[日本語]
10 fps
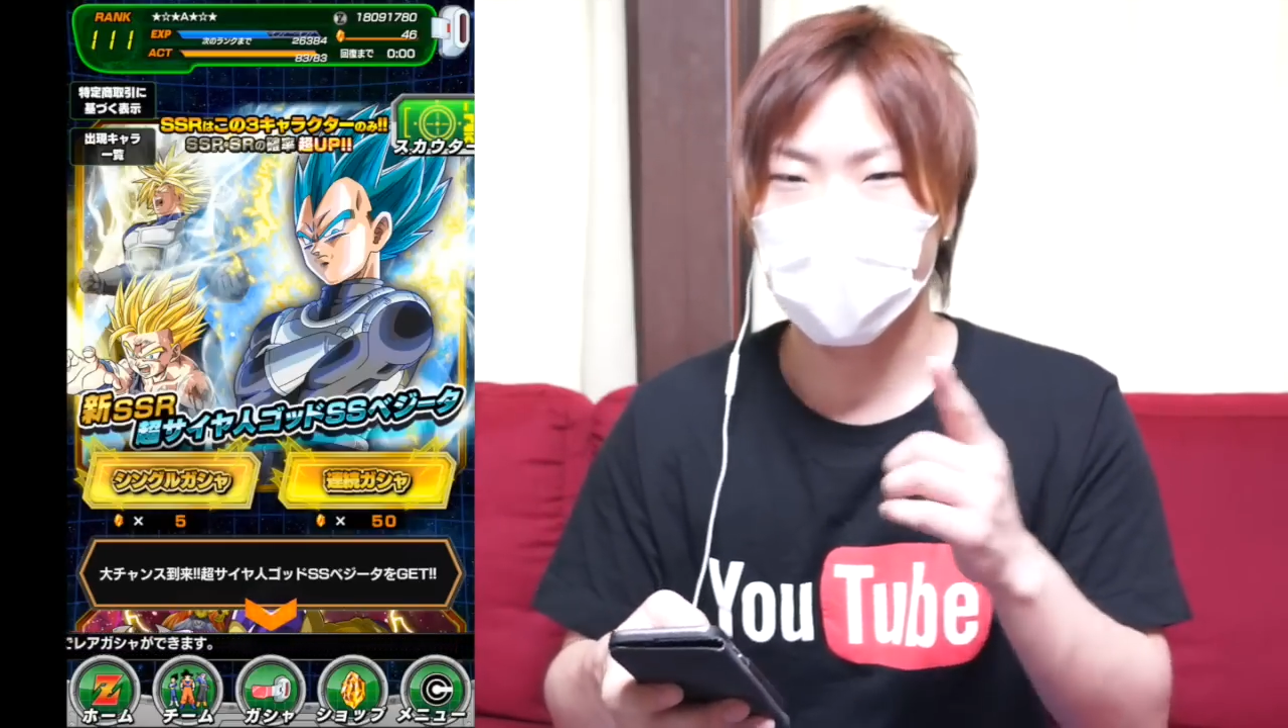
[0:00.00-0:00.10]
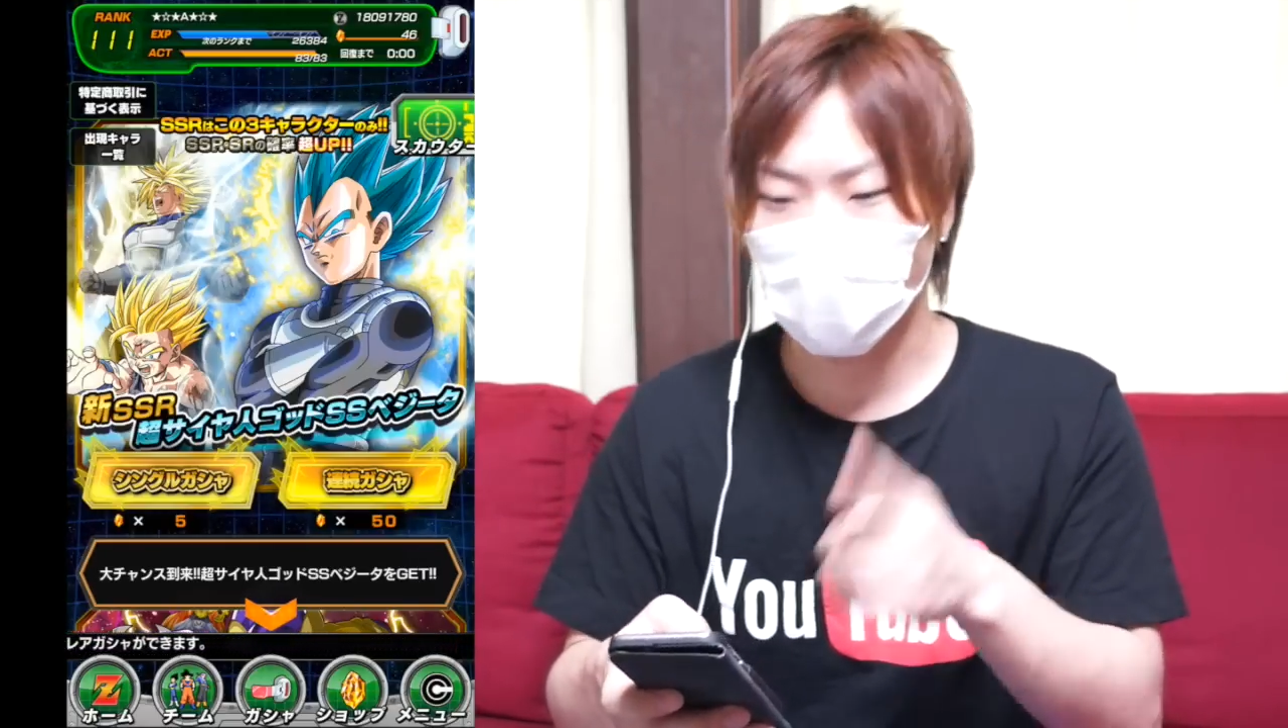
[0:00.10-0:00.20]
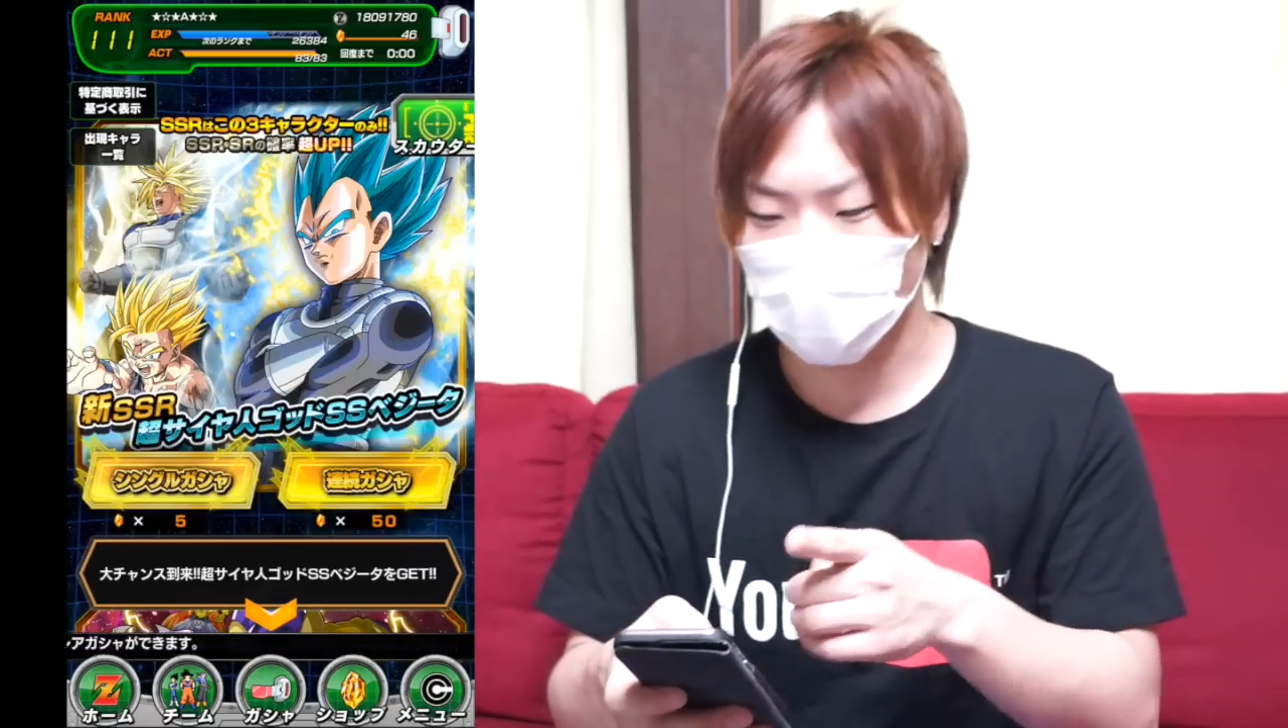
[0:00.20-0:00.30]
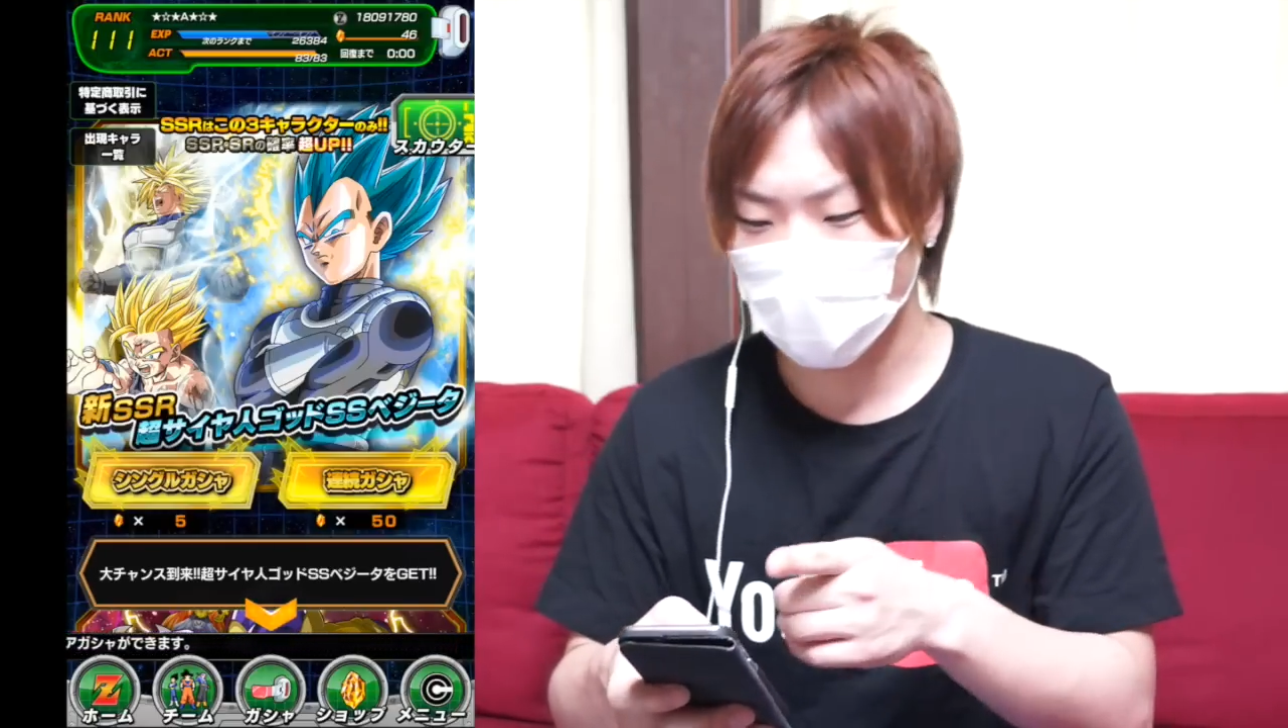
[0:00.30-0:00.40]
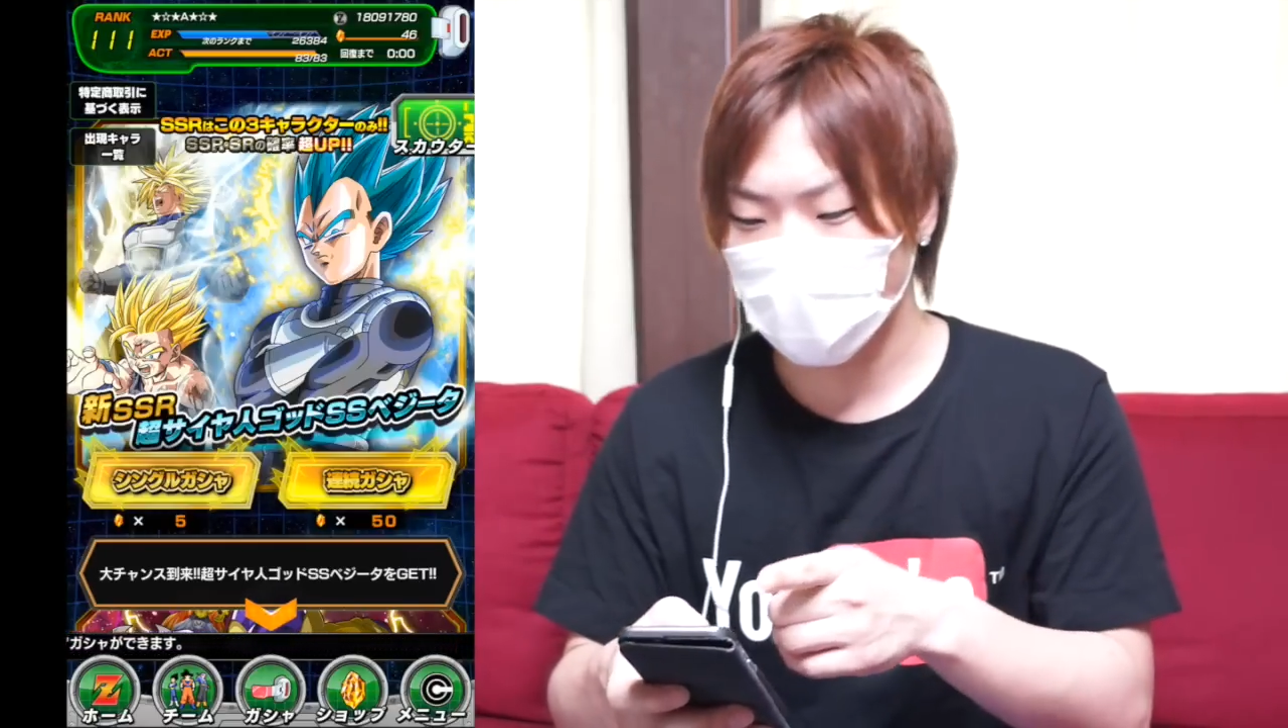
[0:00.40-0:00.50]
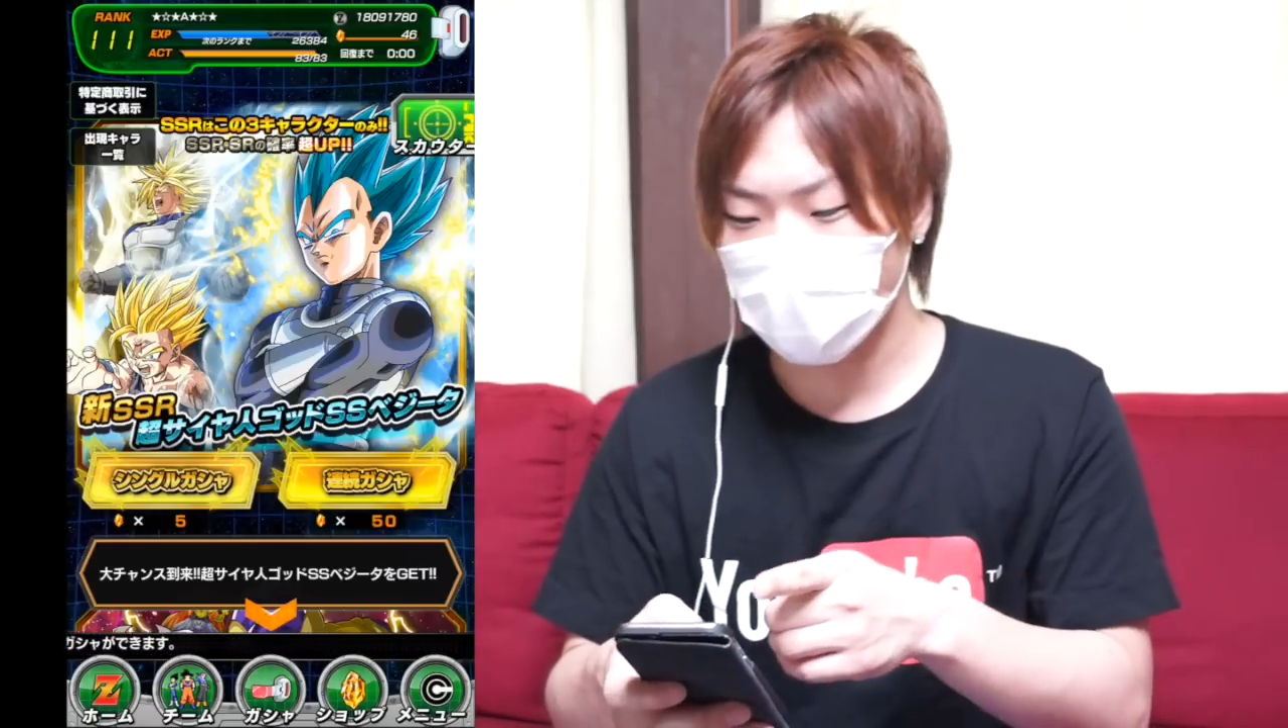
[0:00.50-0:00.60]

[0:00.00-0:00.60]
この